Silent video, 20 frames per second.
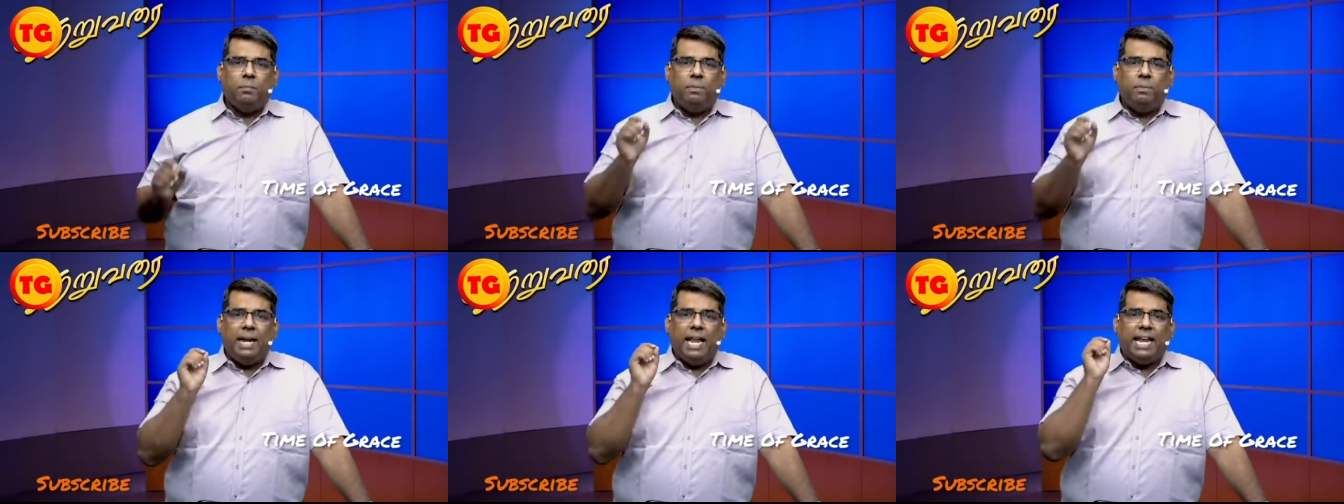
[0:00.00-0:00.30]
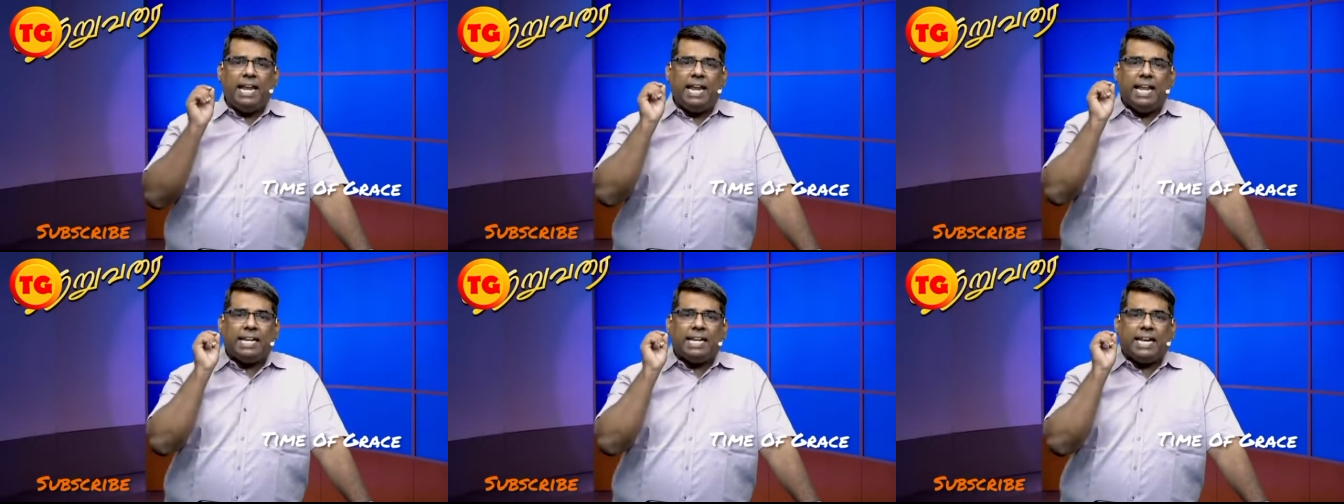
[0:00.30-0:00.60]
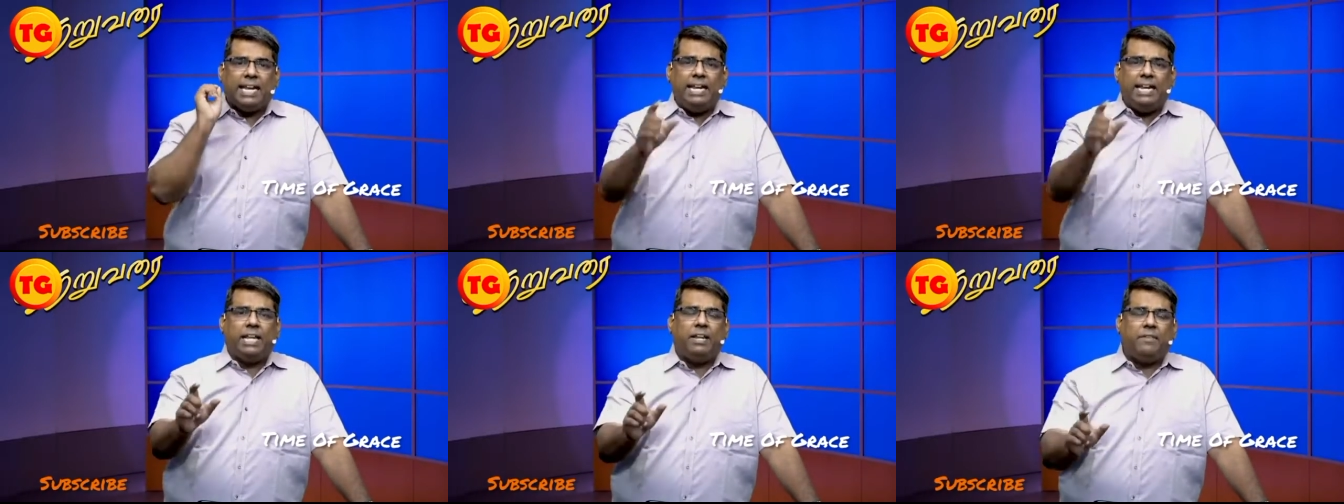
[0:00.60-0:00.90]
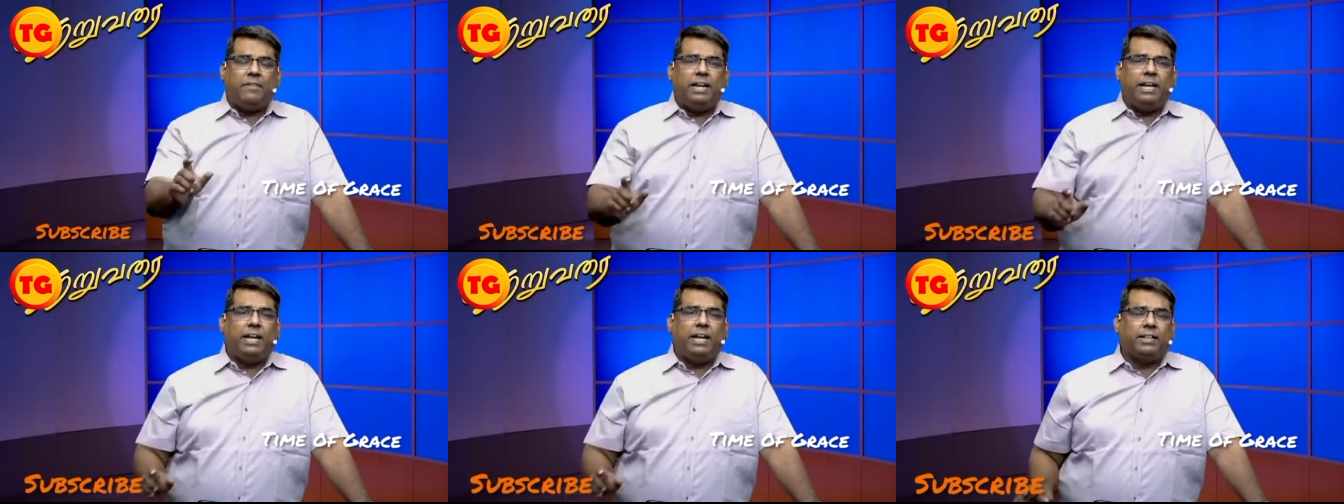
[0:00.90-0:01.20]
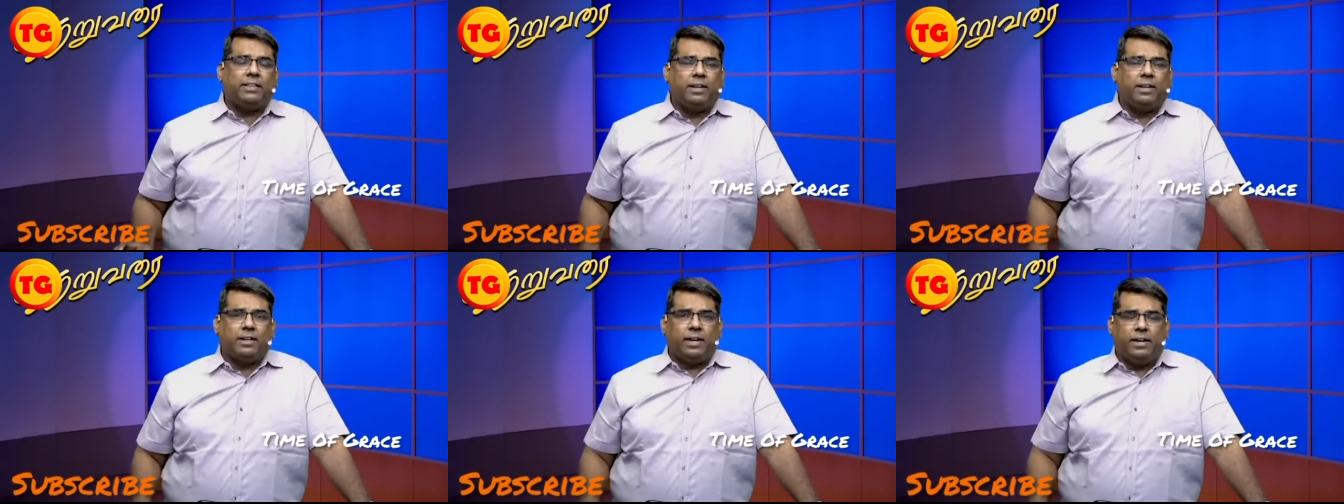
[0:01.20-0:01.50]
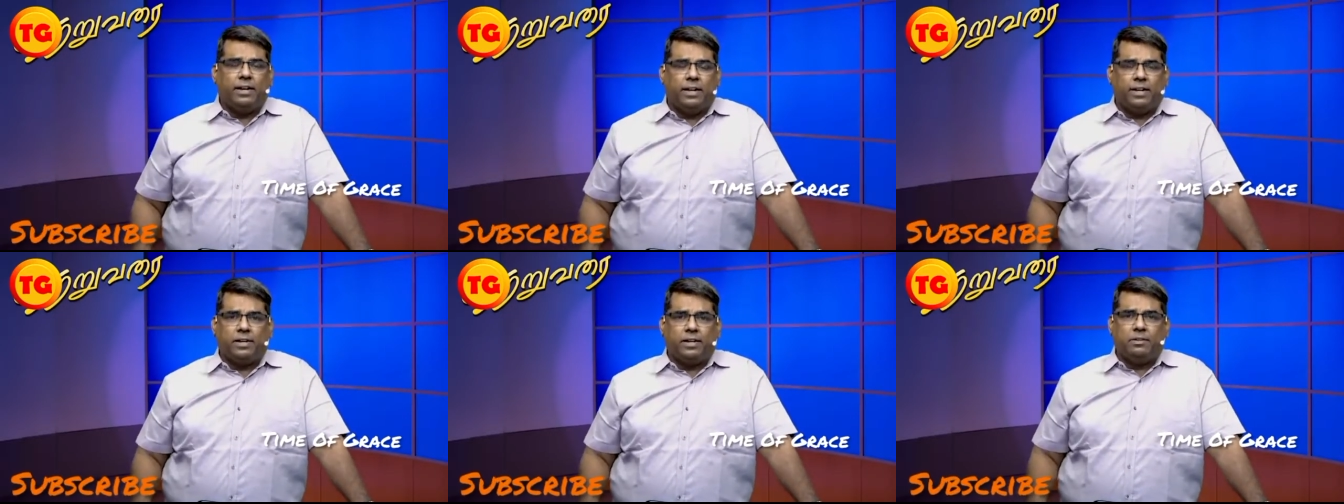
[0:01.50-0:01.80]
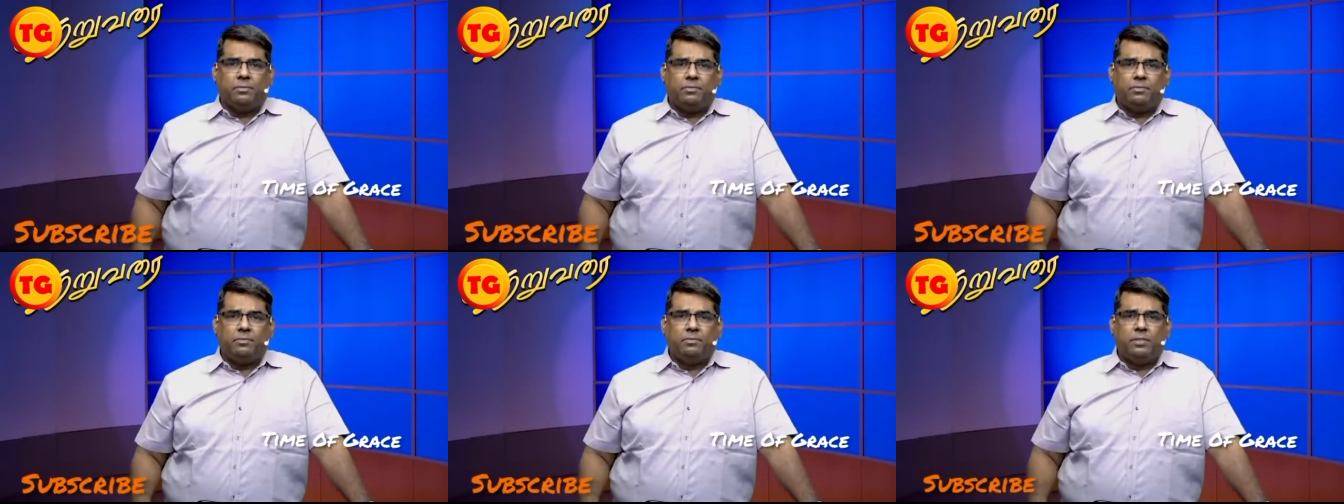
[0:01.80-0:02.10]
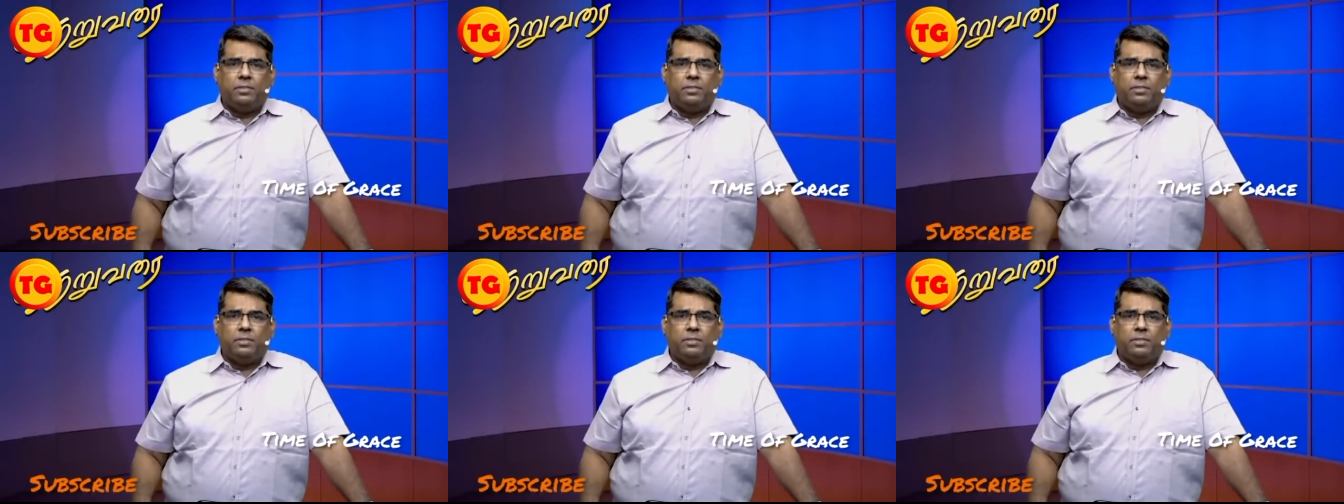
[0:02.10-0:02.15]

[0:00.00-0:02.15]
பிள்ளைகளை கண்டிக்க வேண்டிய இடத்தில் கண்டிக்கணும்